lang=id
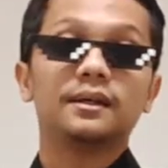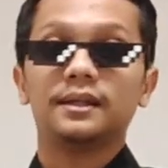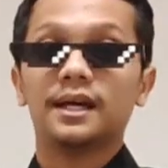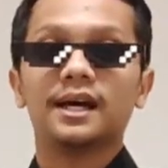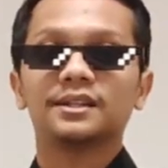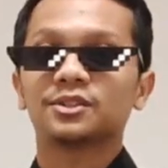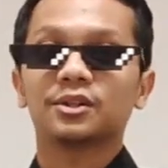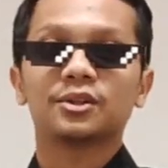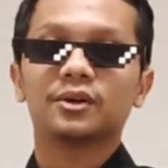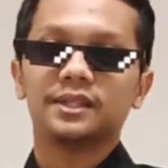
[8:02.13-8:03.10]
Ya
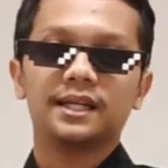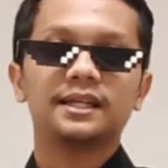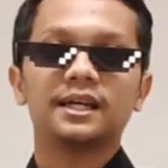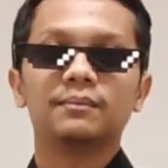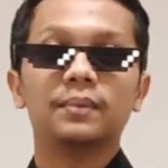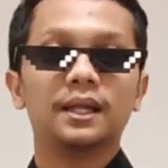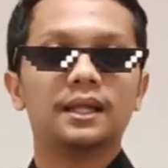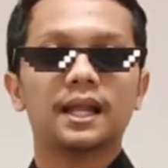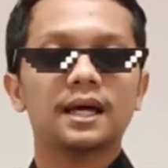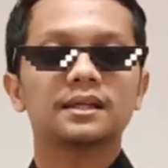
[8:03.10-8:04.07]
contohnya ya
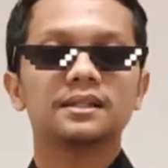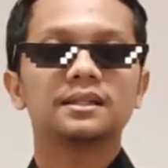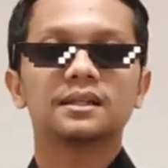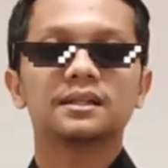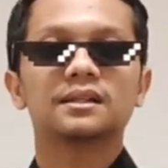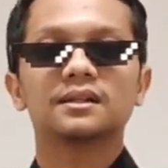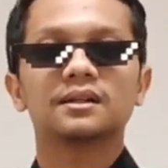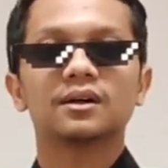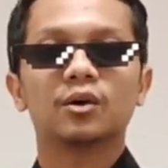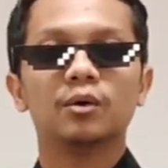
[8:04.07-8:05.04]
balik lagi ke
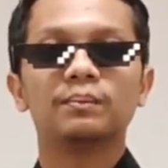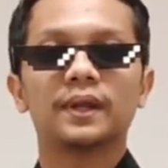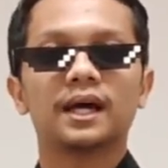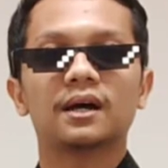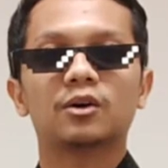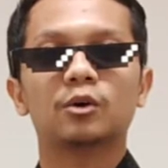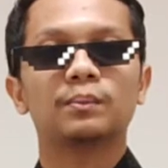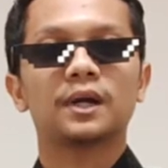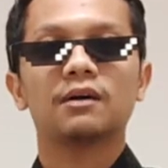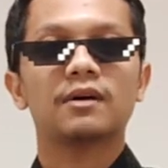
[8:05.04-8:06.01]
kobra.
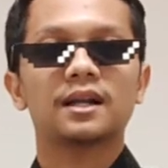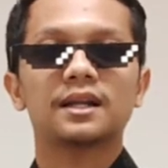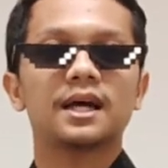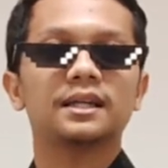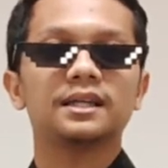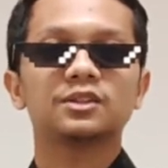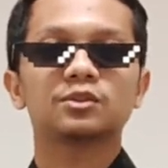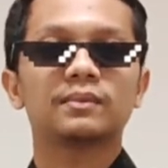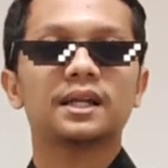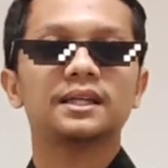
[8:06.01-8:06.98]
Kobra warnanya
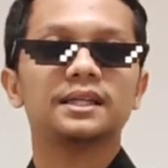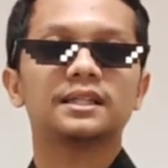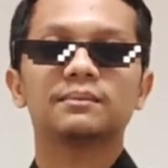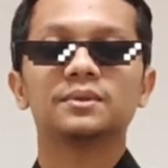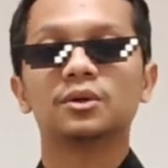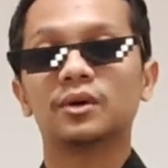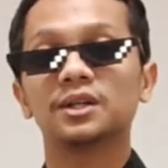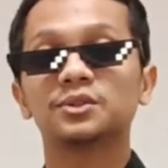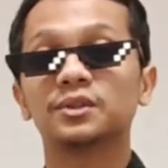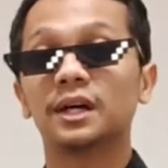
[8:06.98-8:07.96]
cuman hitam
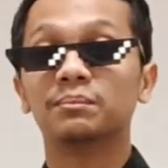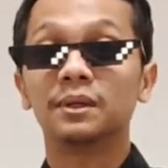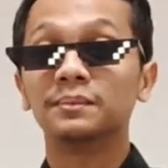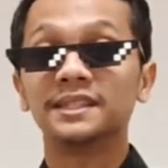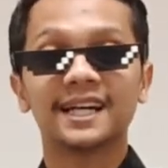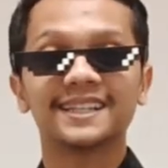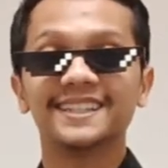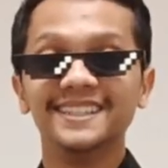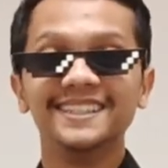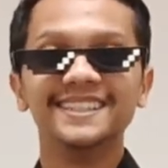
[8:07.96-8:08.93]
doang juga berbisa
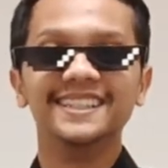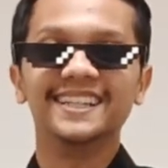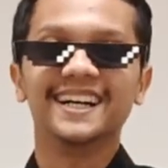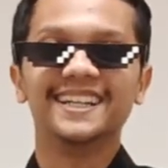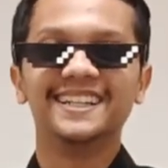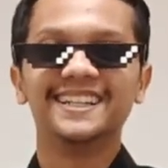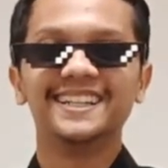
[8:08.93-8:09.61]
tinggi kan.